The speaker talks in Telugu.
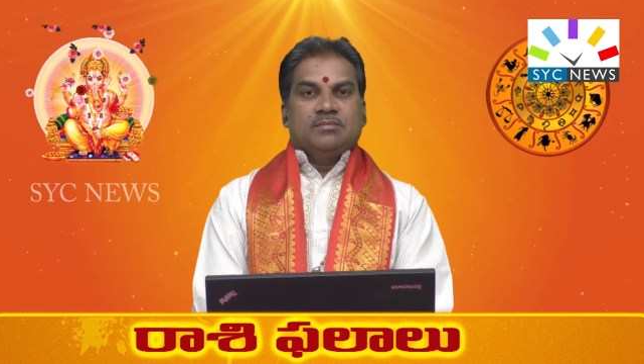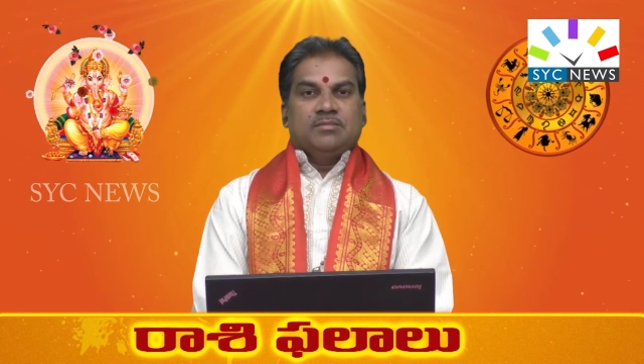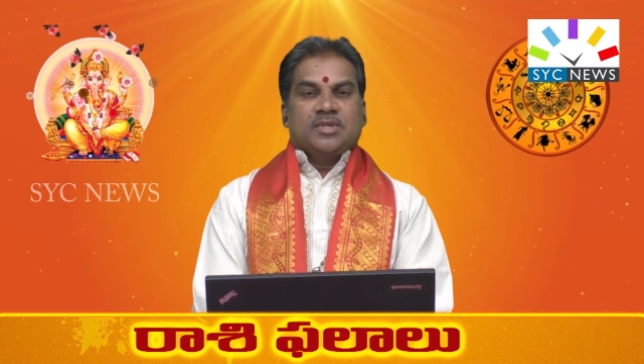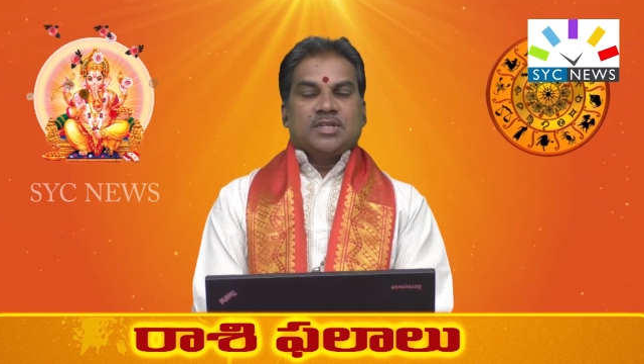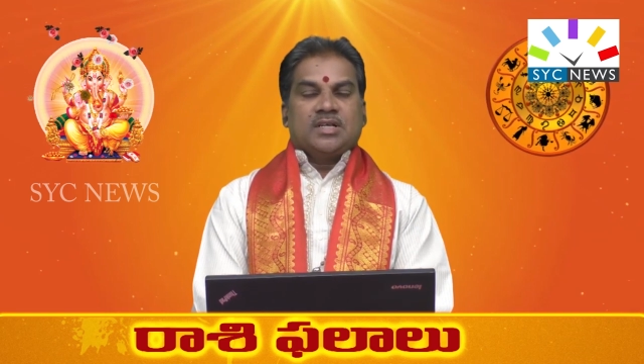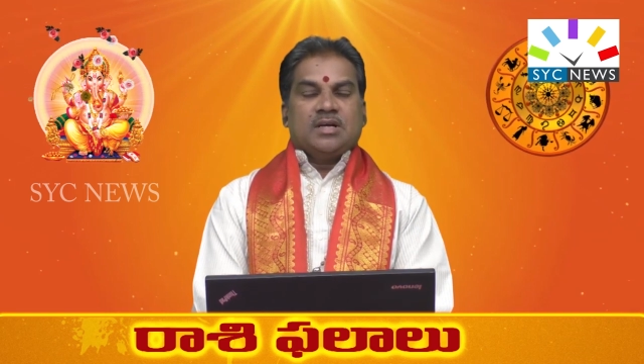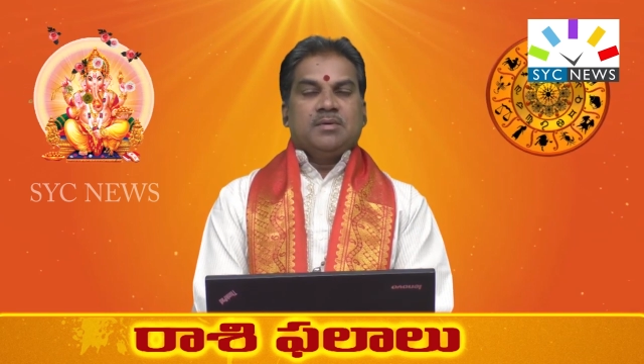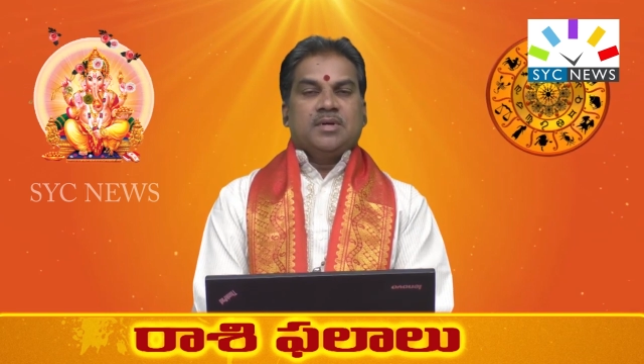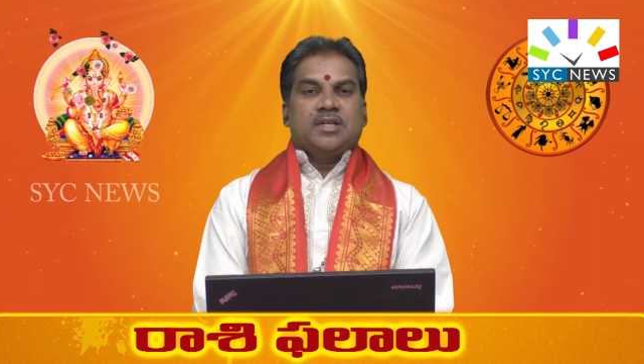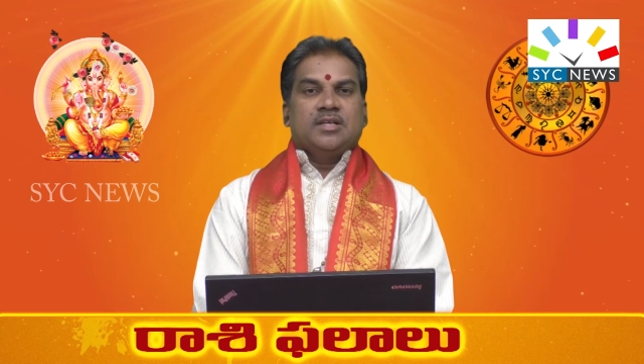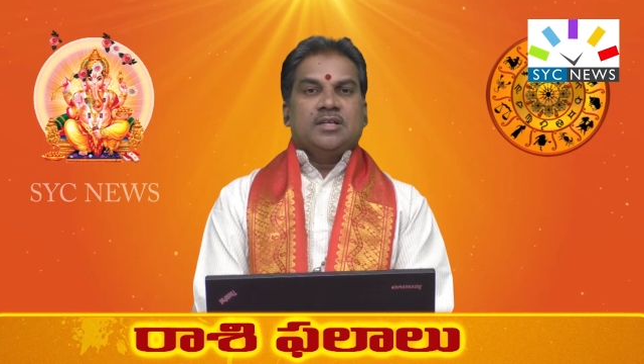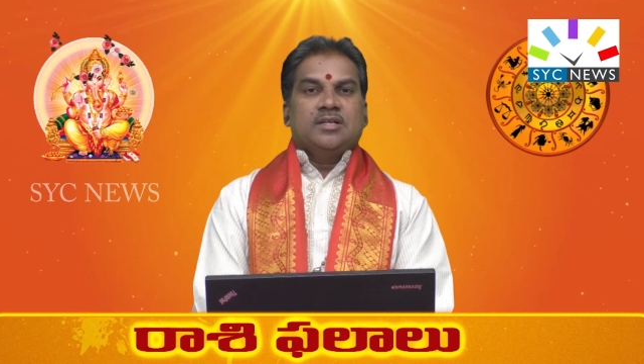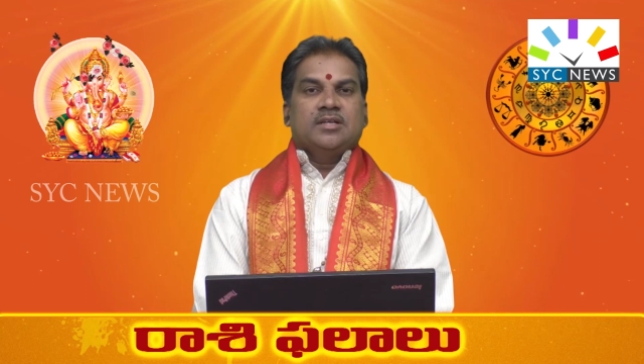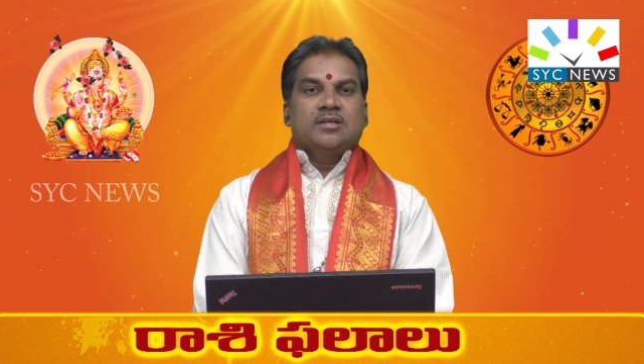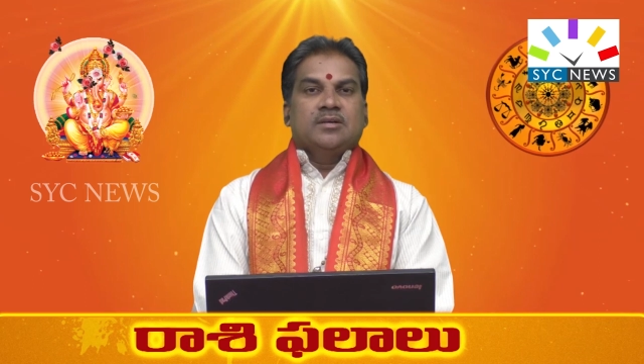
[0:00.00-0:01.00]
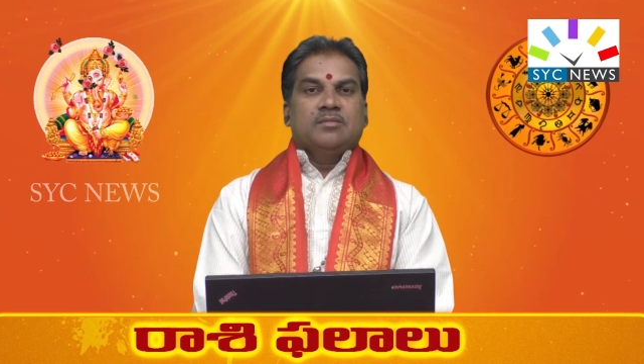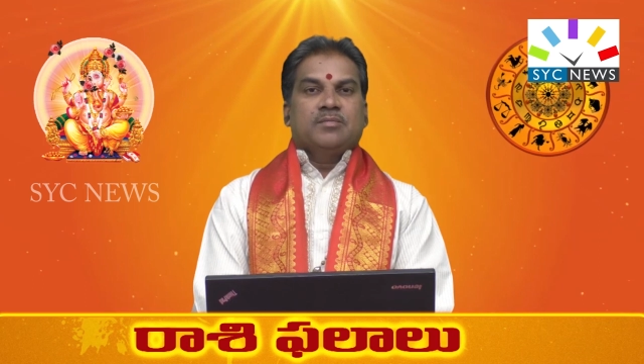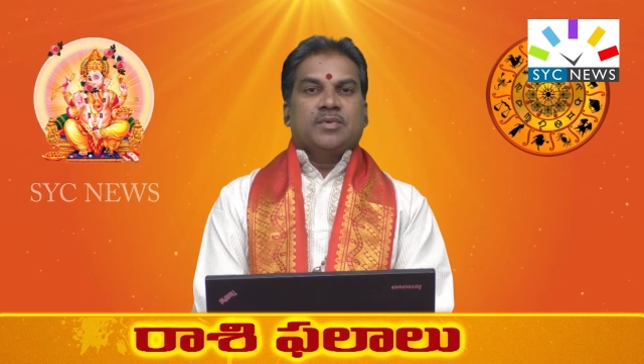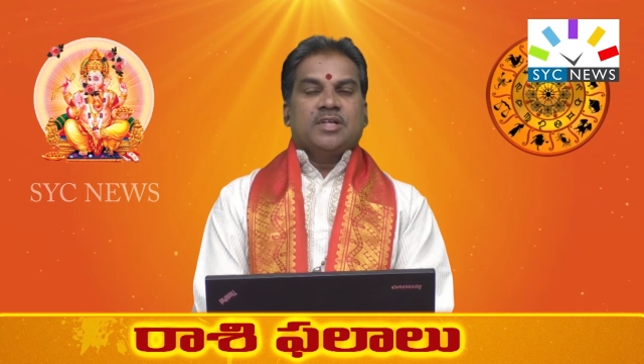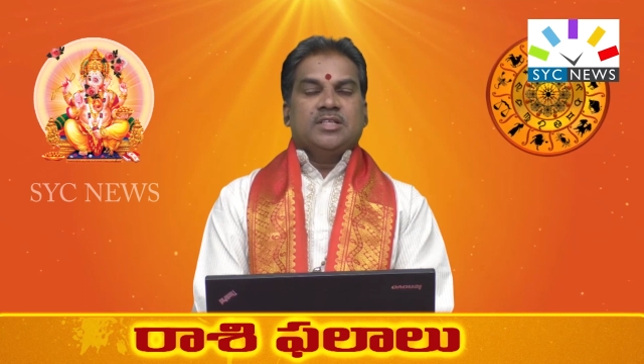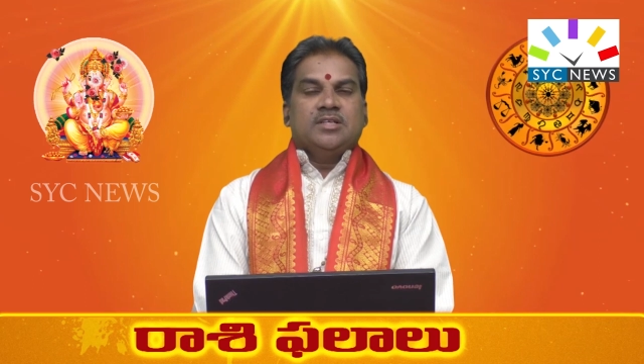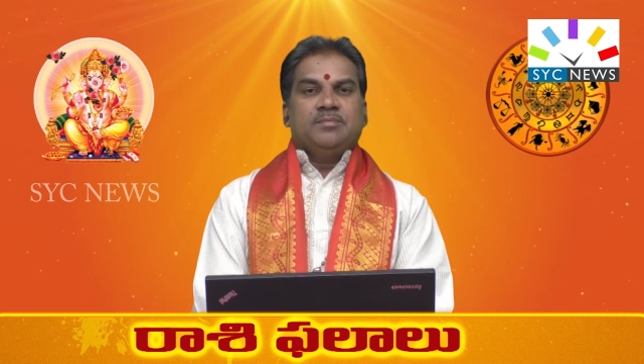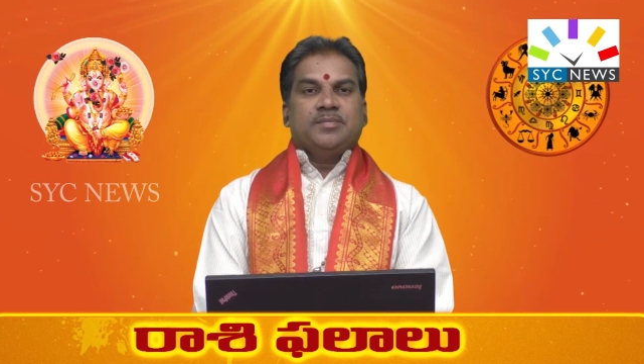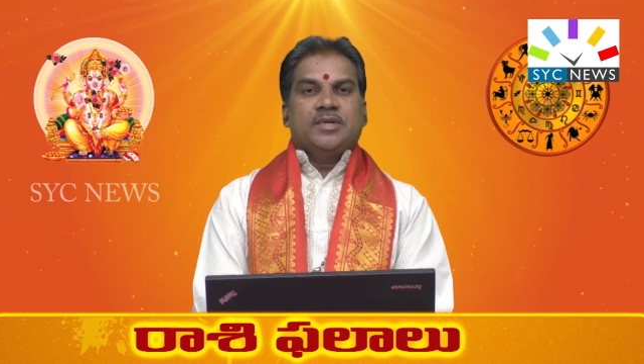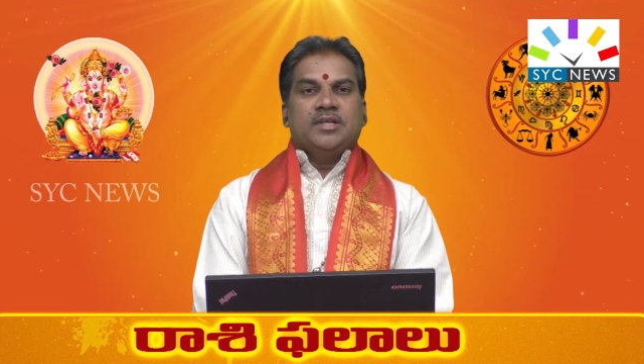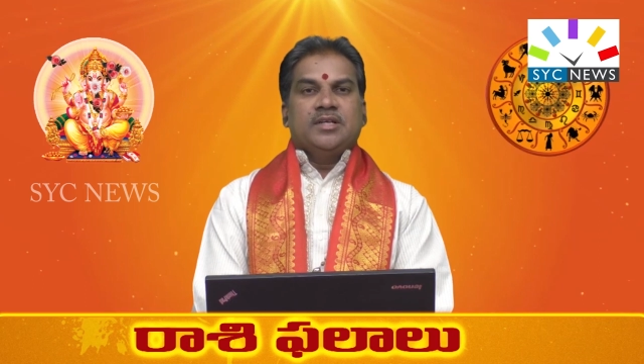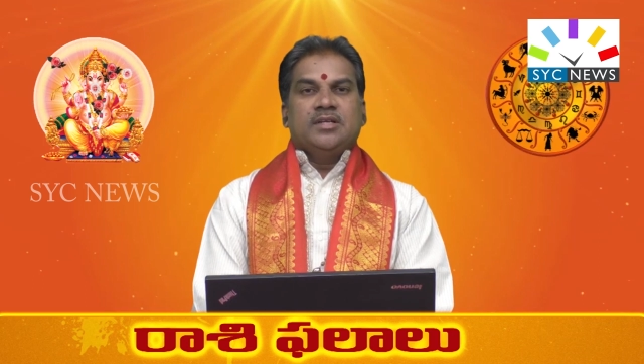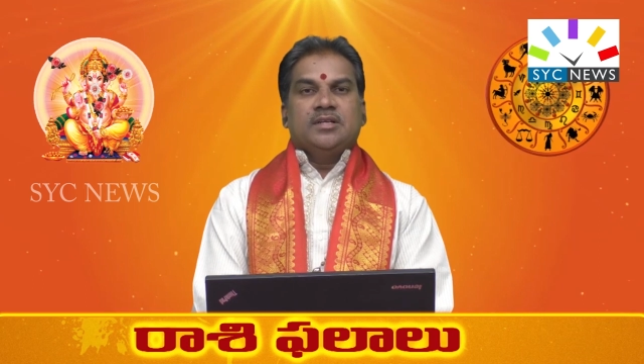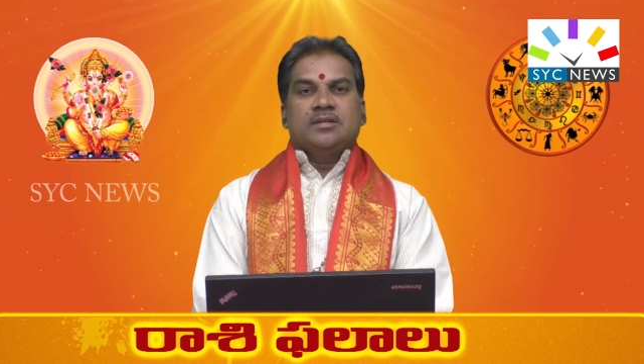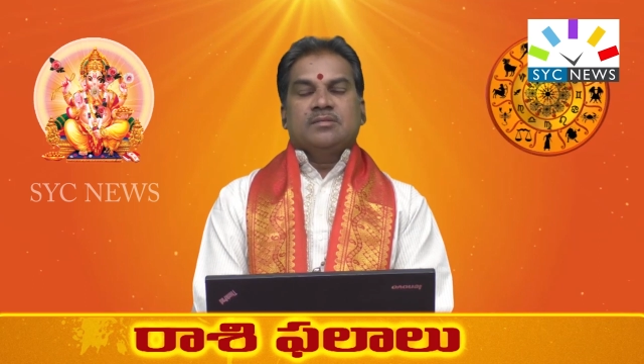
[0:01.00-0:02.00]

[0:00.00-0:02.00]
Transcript: మరి కాబట్టి ప్రతి పని